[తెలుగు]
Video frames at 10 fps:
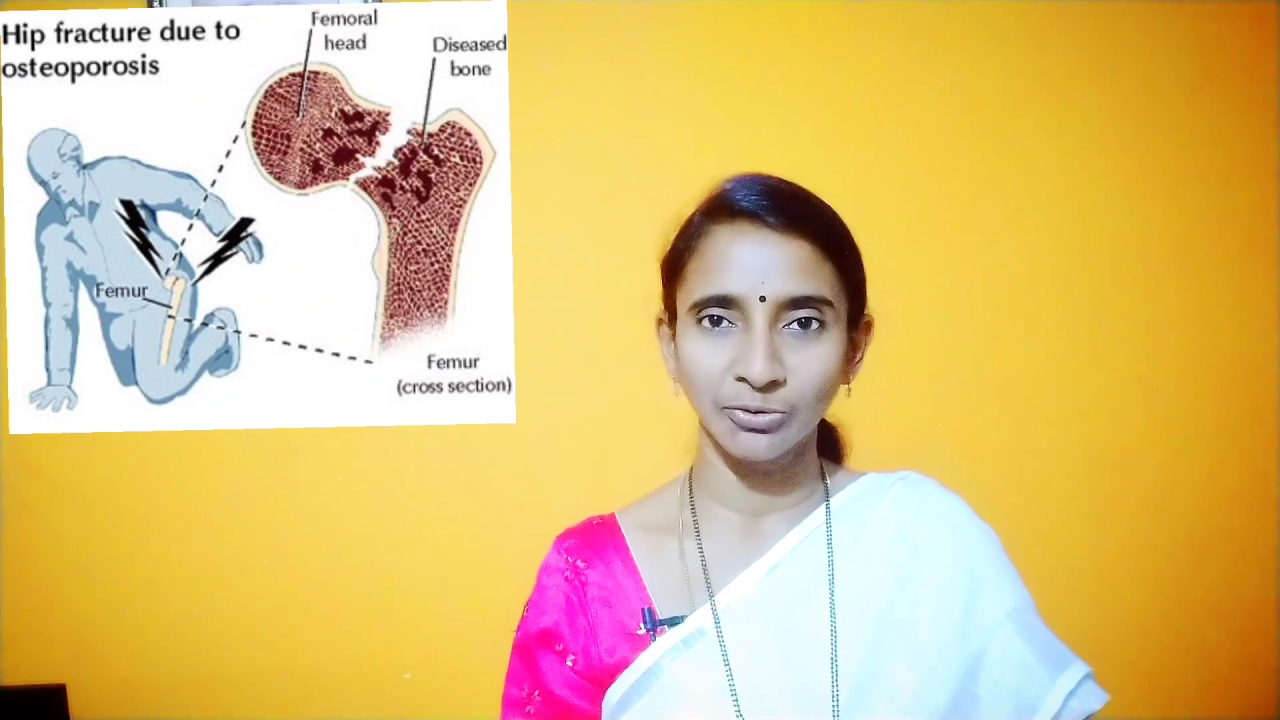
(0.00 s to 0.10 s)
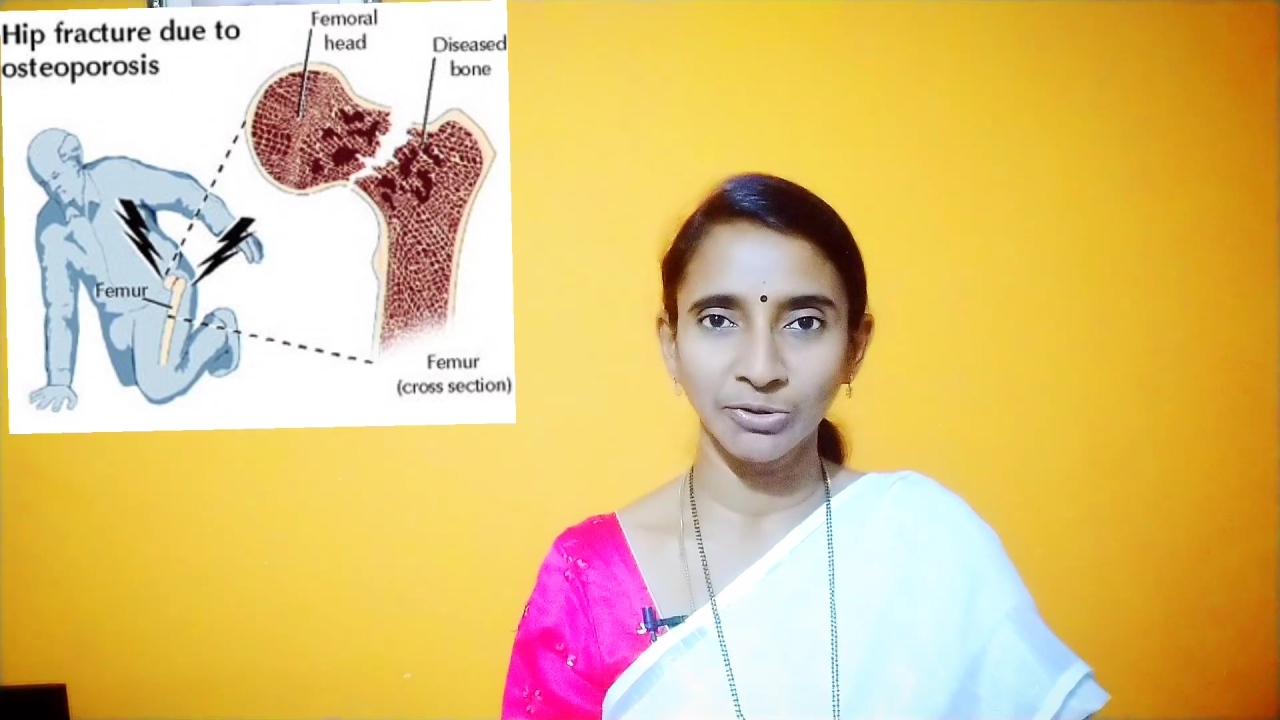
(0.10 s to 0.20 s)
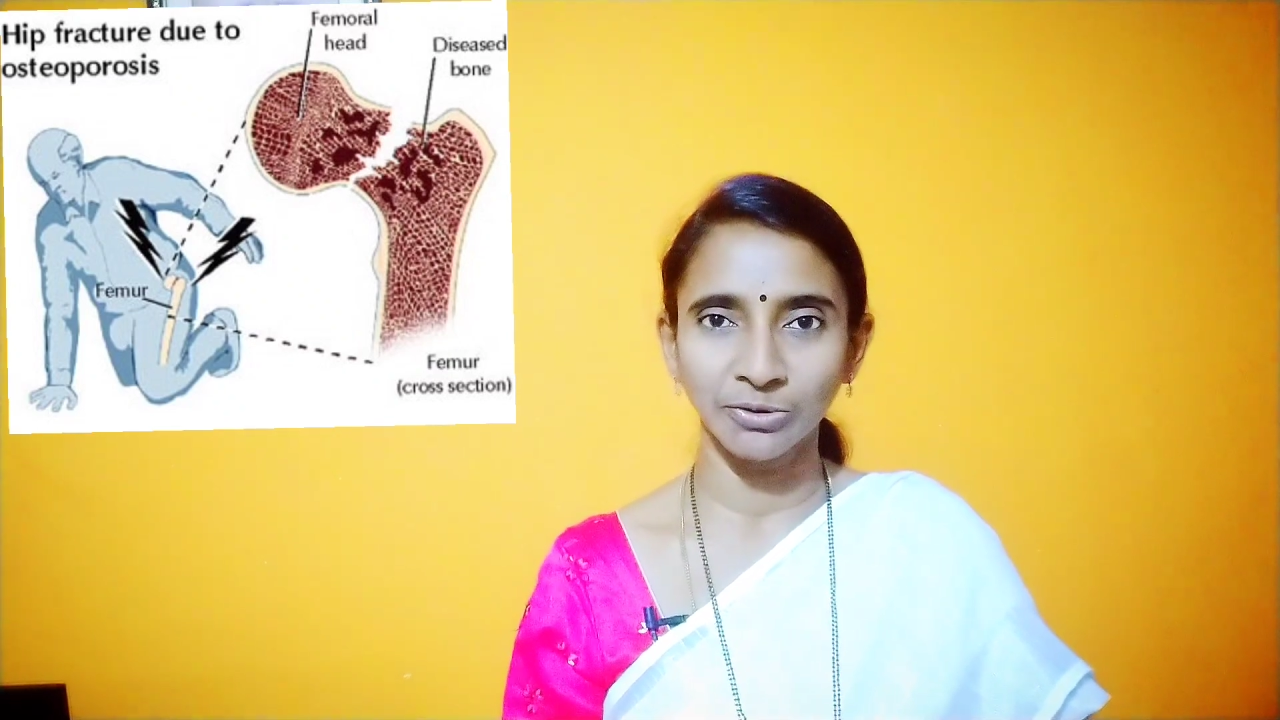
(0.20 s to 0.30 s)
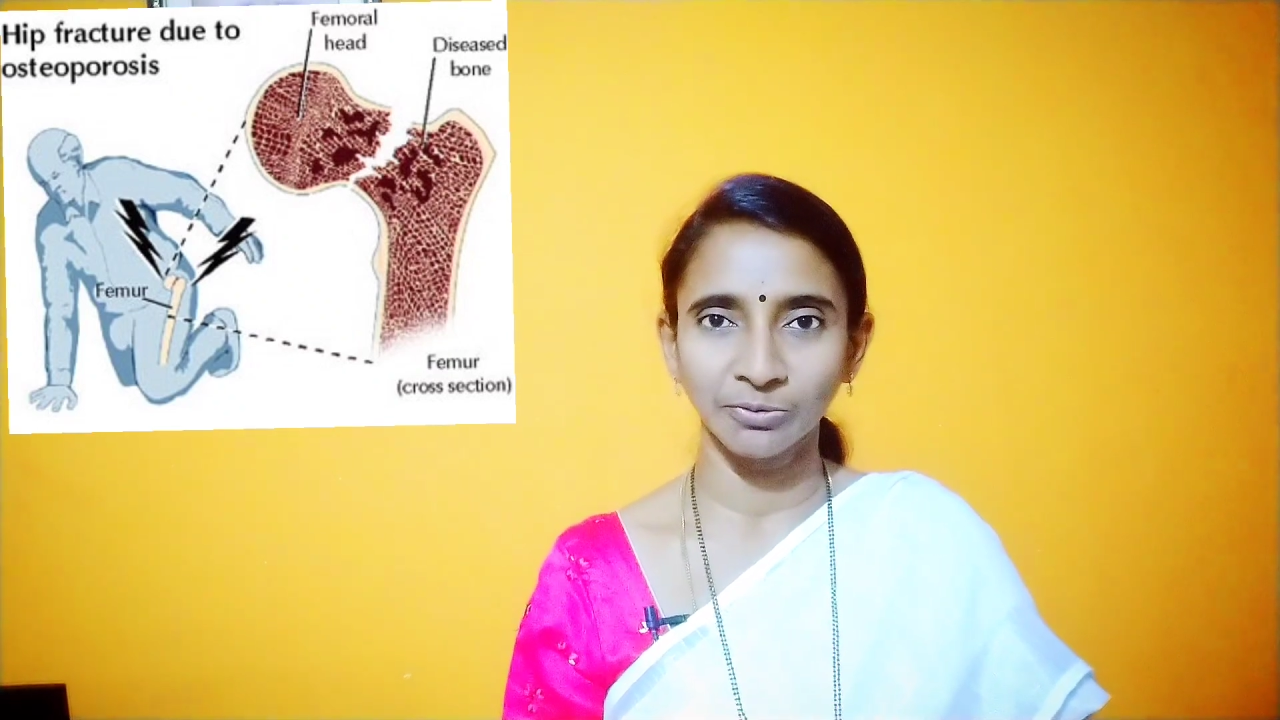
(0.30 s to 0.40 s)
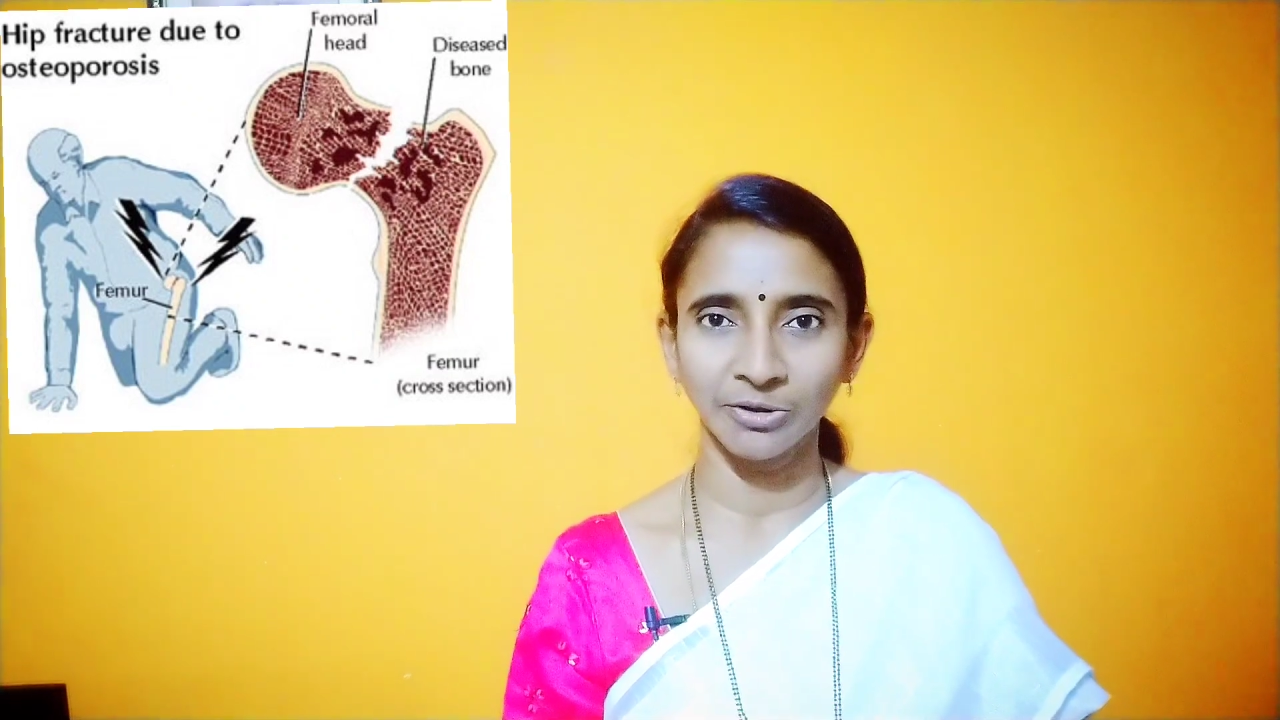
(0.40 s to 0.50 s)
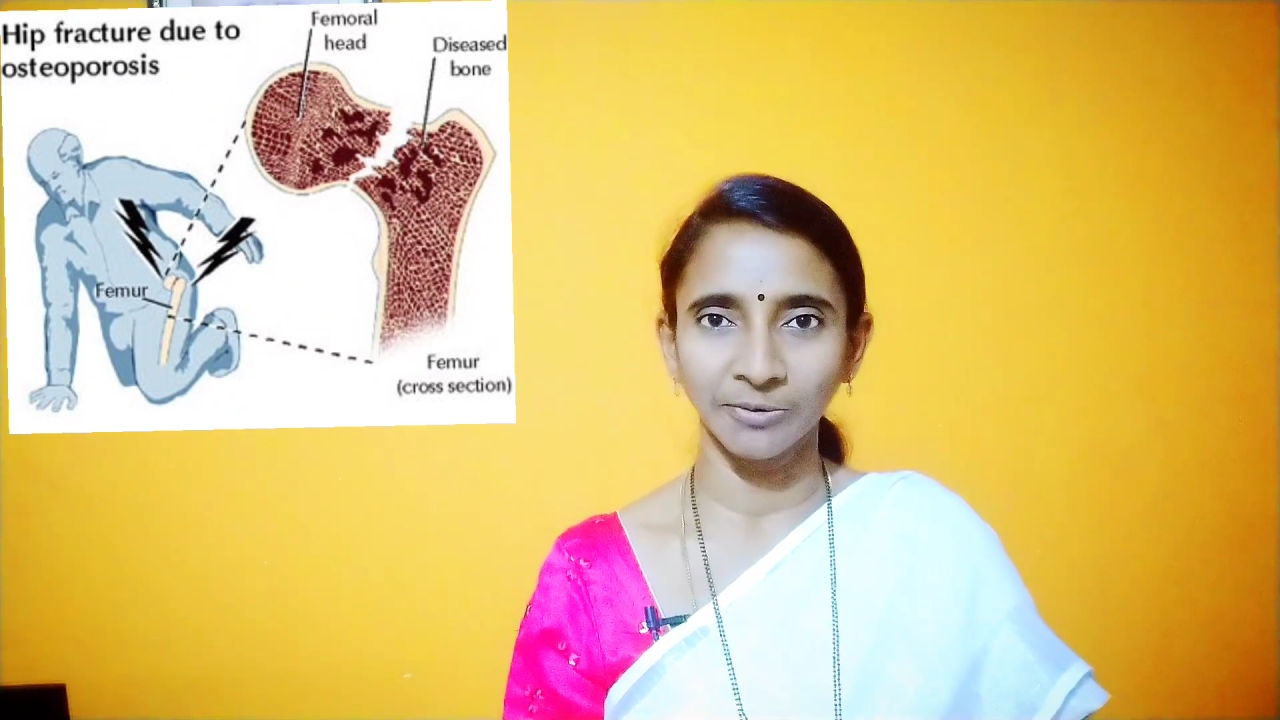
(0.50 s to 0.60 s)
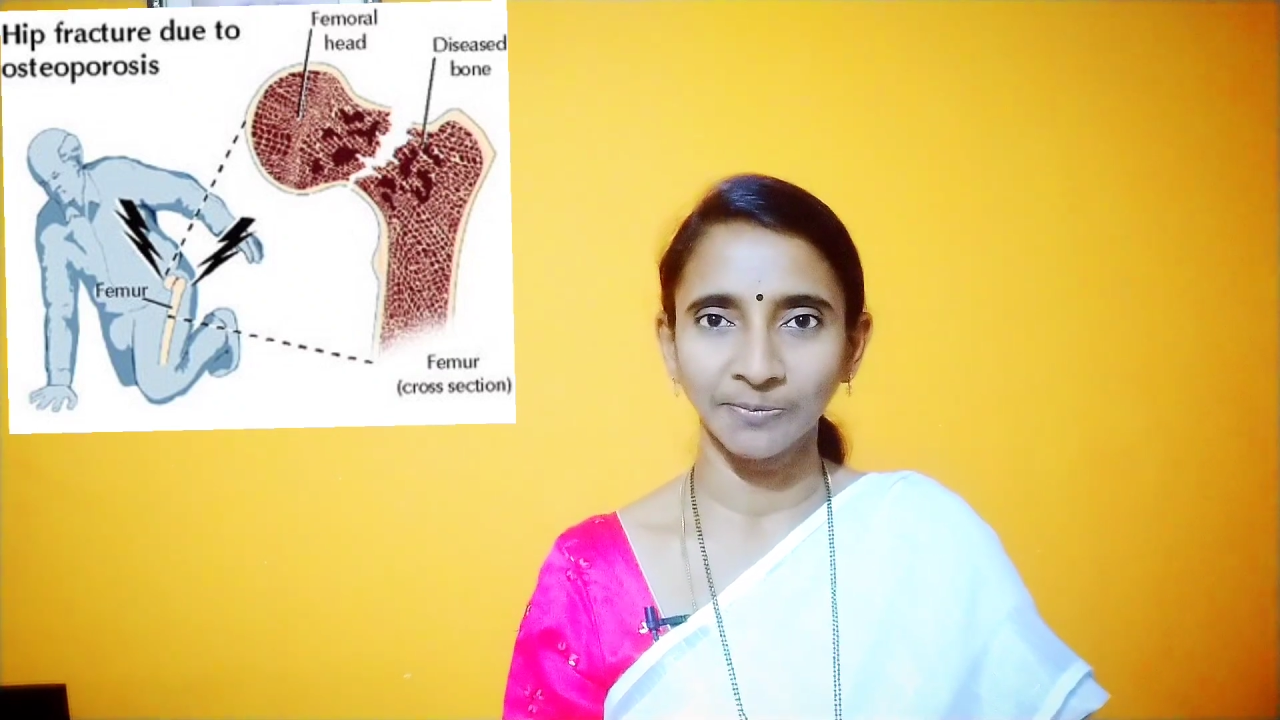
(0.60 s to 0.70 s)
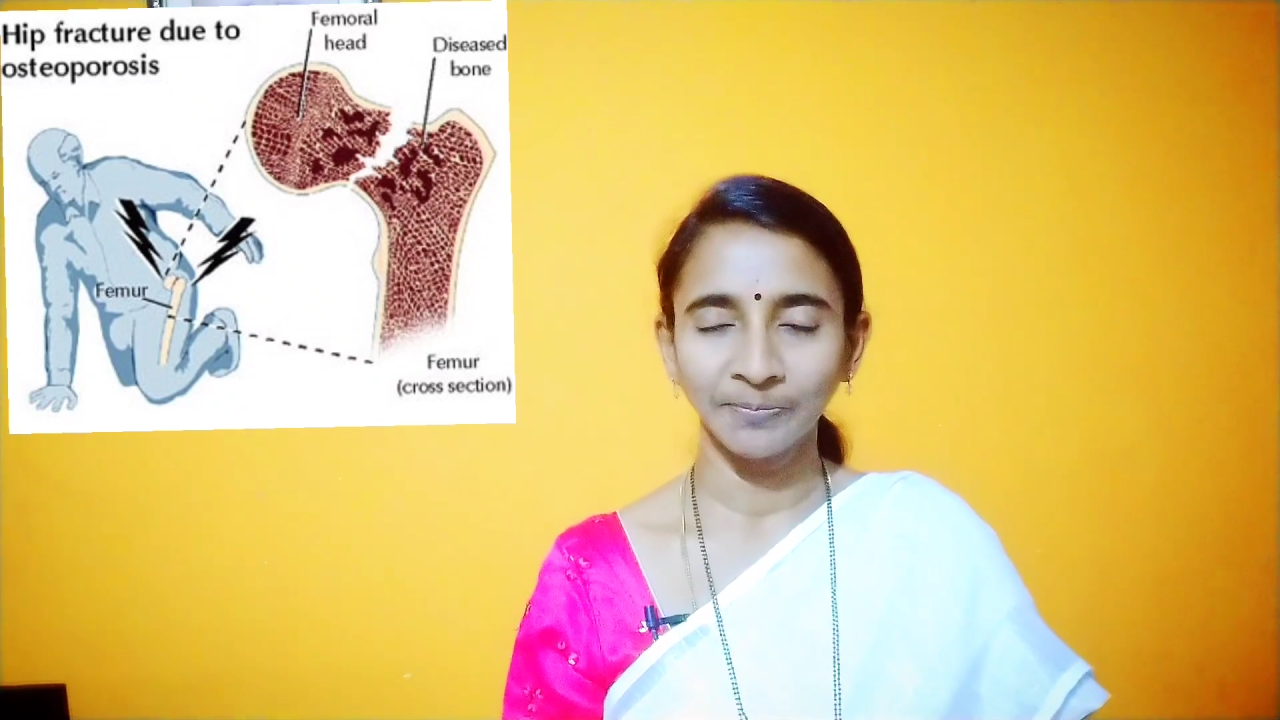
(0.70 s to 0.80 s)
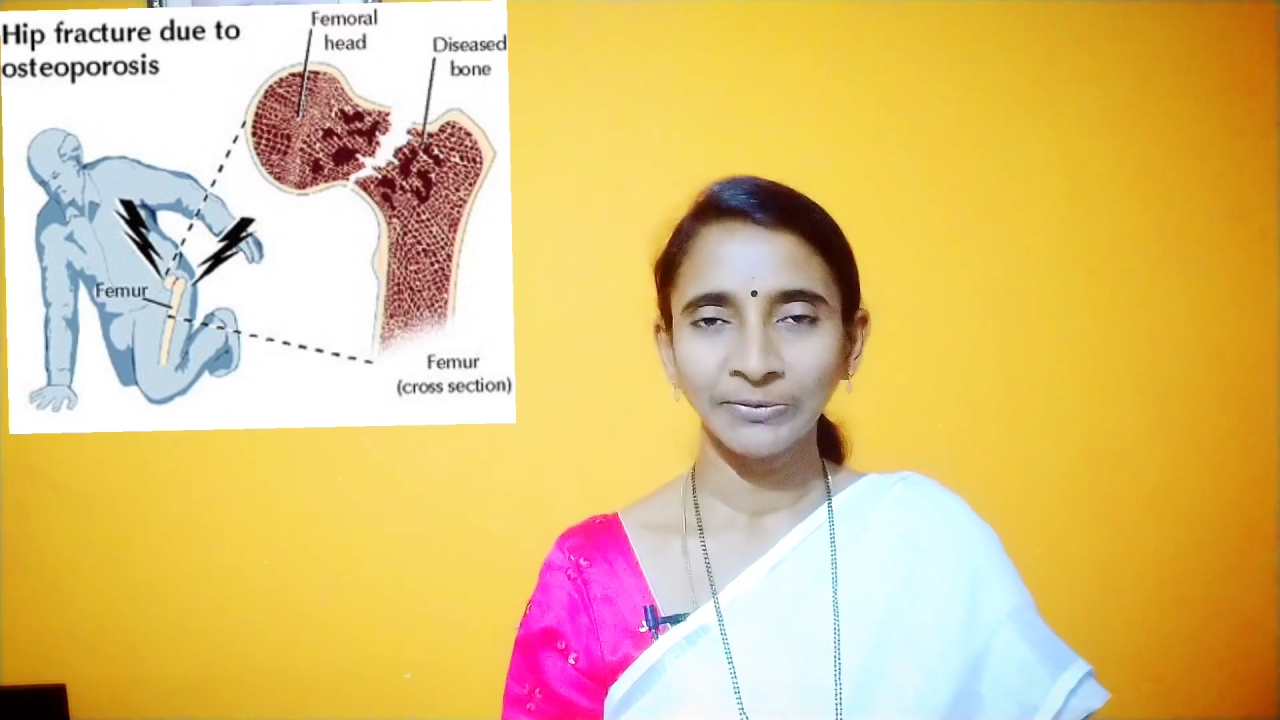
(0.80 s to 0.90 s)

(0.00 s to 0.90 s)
చూస్తూ ఉంటాం